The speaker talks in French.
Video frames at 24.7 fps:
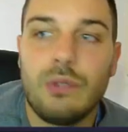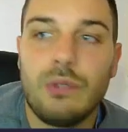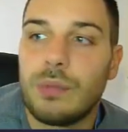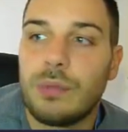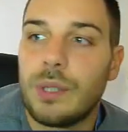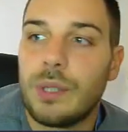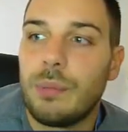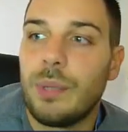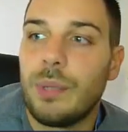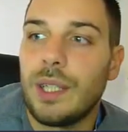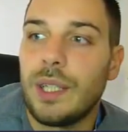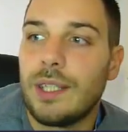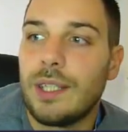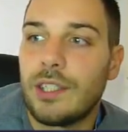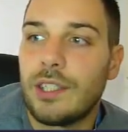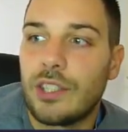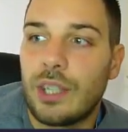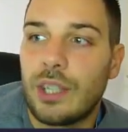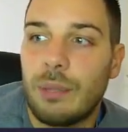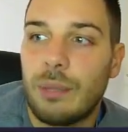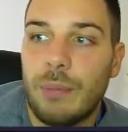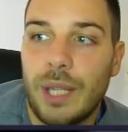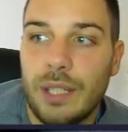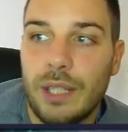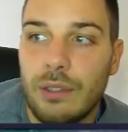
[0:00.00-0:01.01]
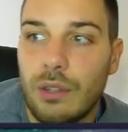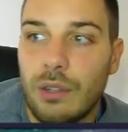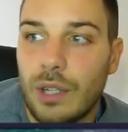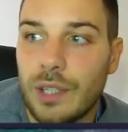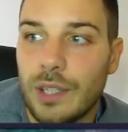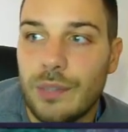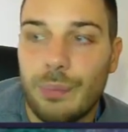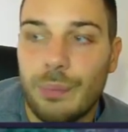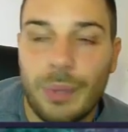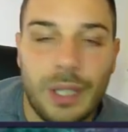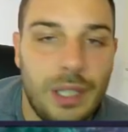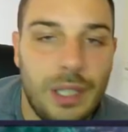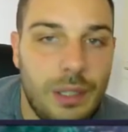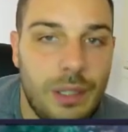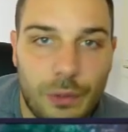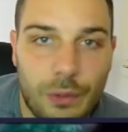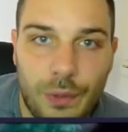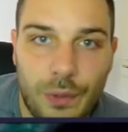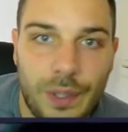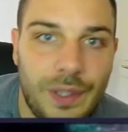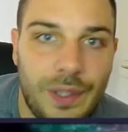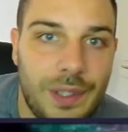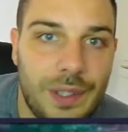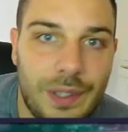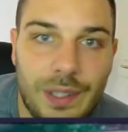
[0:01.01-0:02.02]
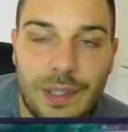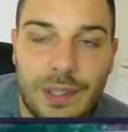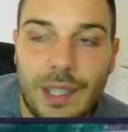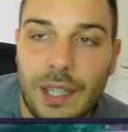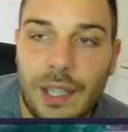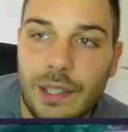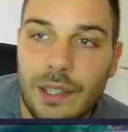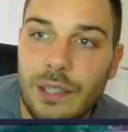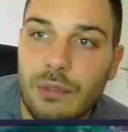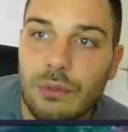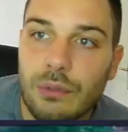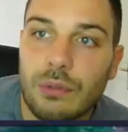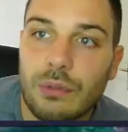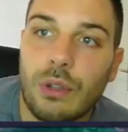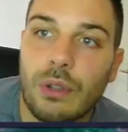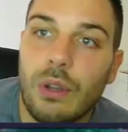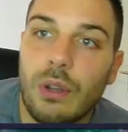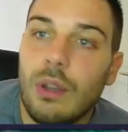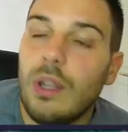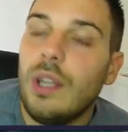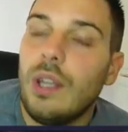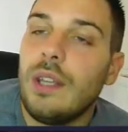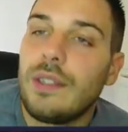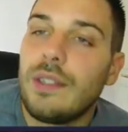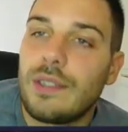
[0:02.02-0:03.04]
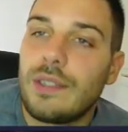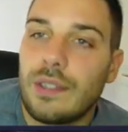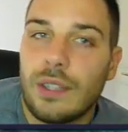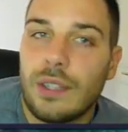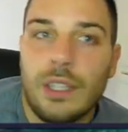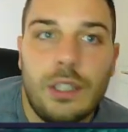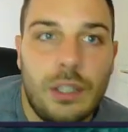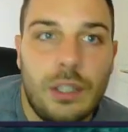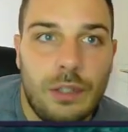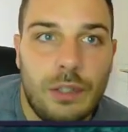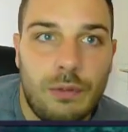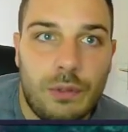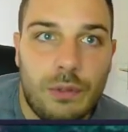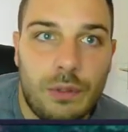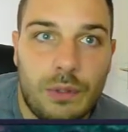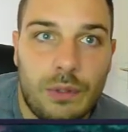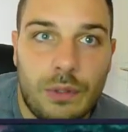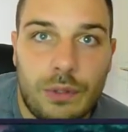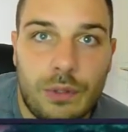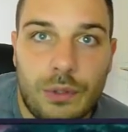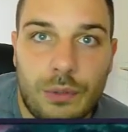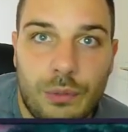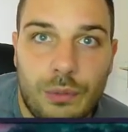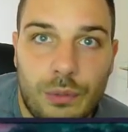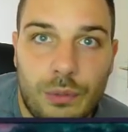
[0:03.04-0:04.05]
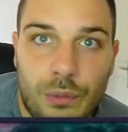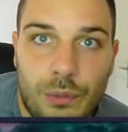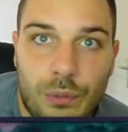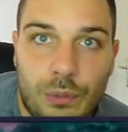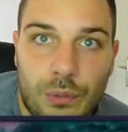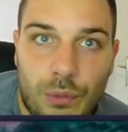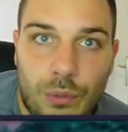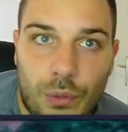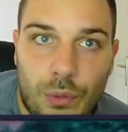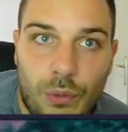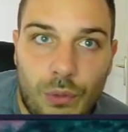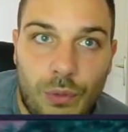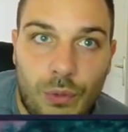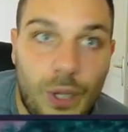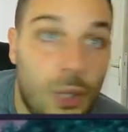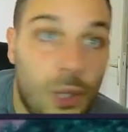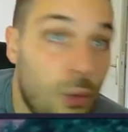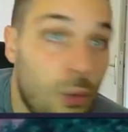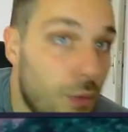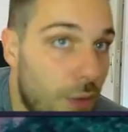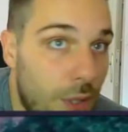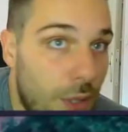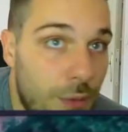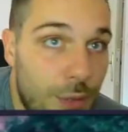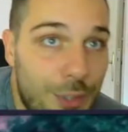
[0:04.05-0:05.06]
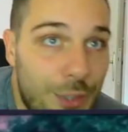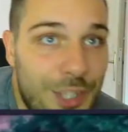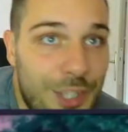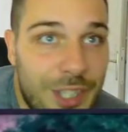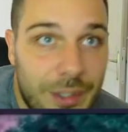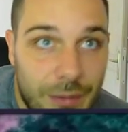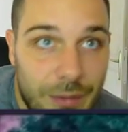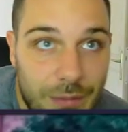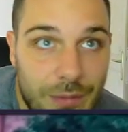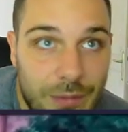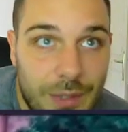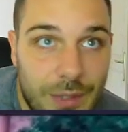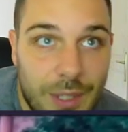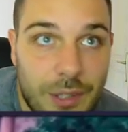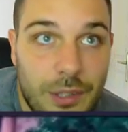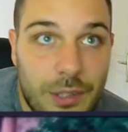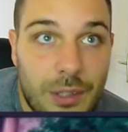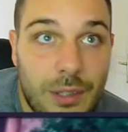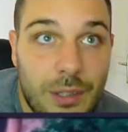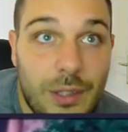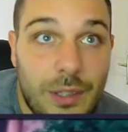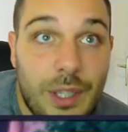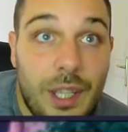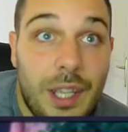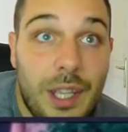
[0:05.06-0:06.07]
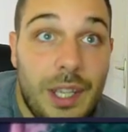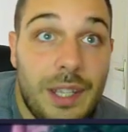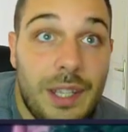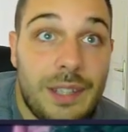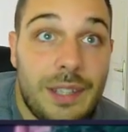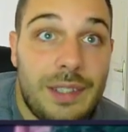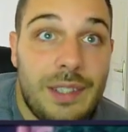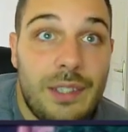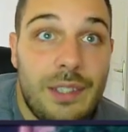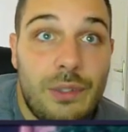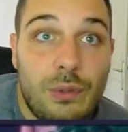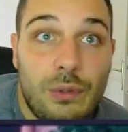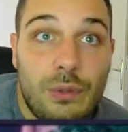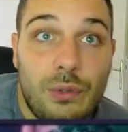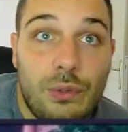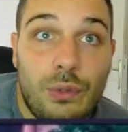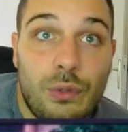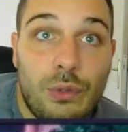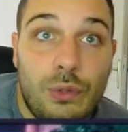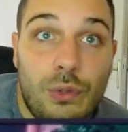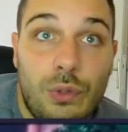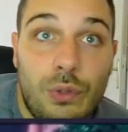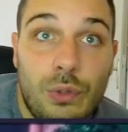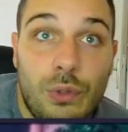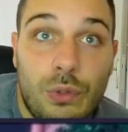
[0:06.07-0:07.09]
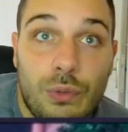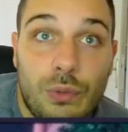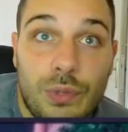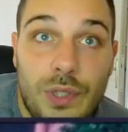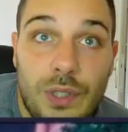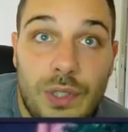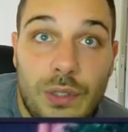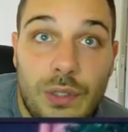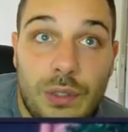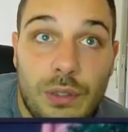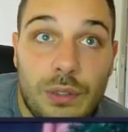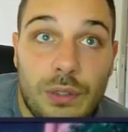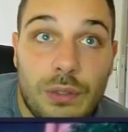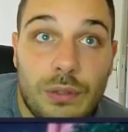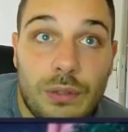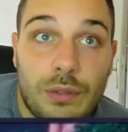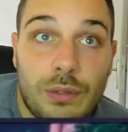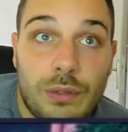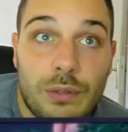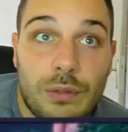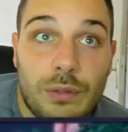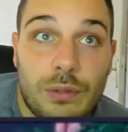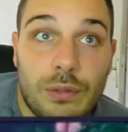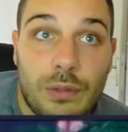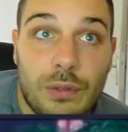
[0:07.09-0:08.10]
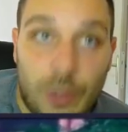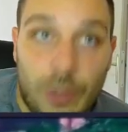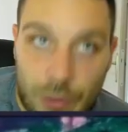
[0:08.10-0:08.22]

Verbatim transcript: chaman, n'oubliez pas que les chamans, leur esprit, en fait, est éternel, donc euh, c'est vrai qu'on va revoir Vol'jin, d'accord. Six zones de deux continents